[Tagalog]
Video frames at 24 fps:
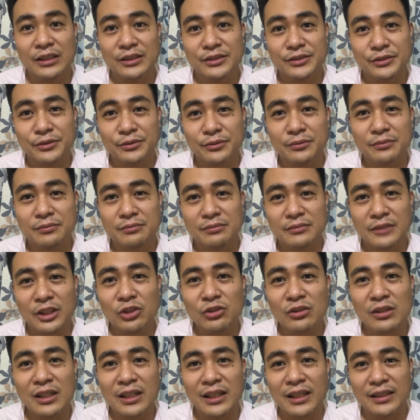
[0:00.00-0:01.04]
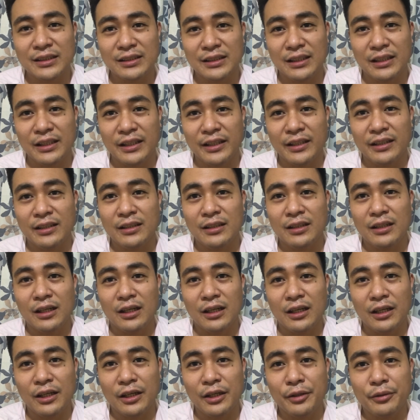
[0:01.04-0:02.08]
So, ganun lang kadali.
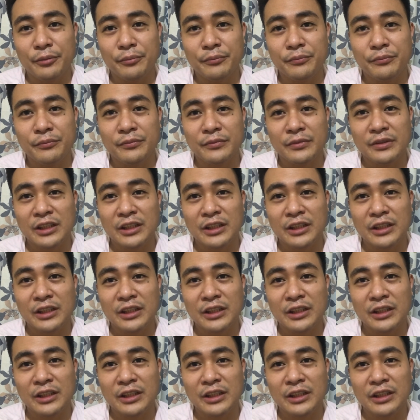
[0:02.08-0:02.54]
Um,